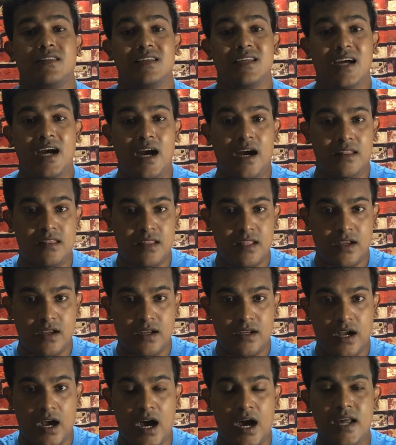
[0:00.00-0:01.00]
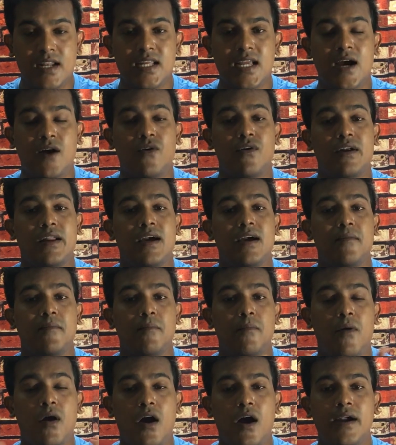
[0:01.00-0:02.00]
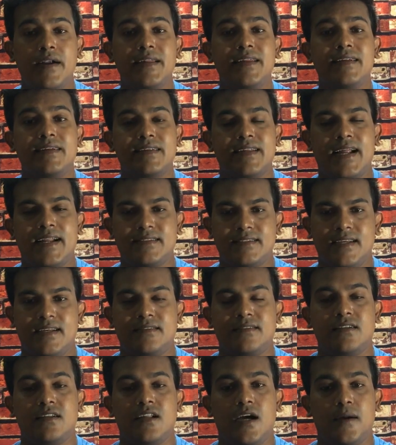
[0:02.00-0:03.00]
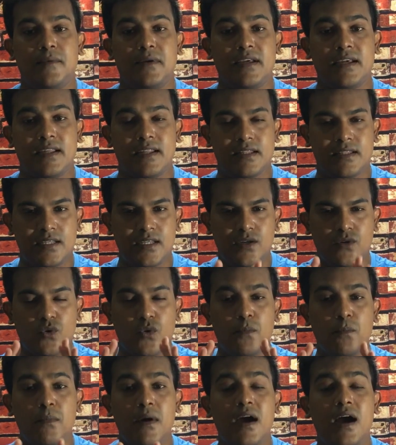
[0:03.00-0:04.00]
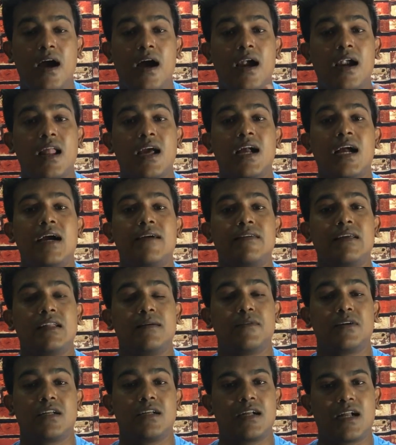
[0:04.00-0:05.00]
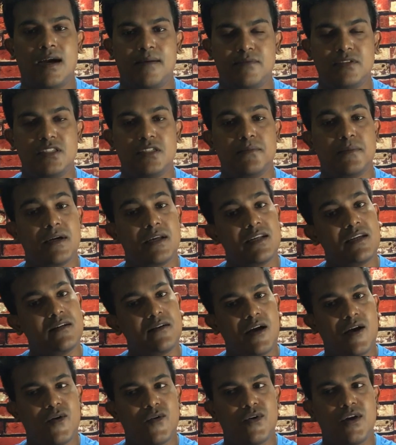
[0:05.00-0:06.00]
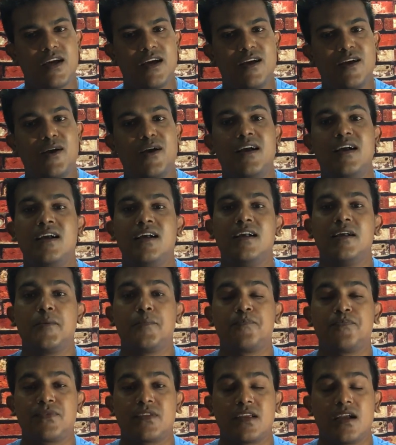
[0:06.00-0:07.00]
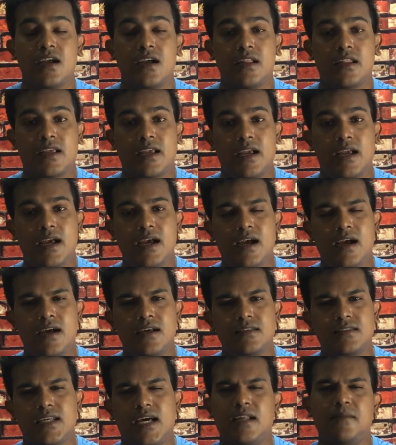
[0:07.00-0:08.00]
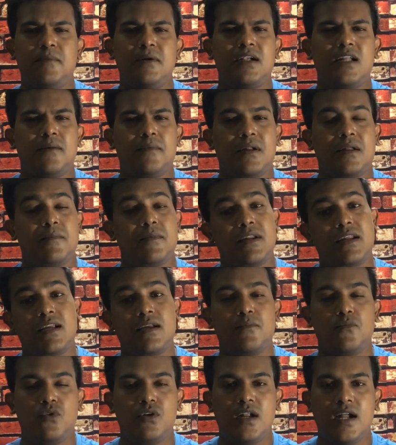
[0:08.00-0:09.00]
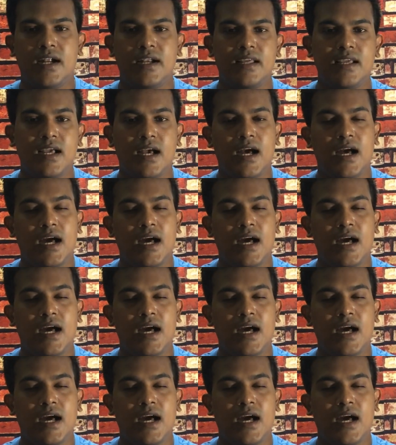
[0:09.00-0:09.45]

வந்து அந்த ஆர்யாவோட பாடி டிரான்சாக்ஷன் அப்படிங்கிறது ரொம்ப அழகாகவே நமக்கு காமிச்சிருப்பார் அவரோட நீங்கள் சார்பாட்டா பரம்பரைக்கு முன்னாடி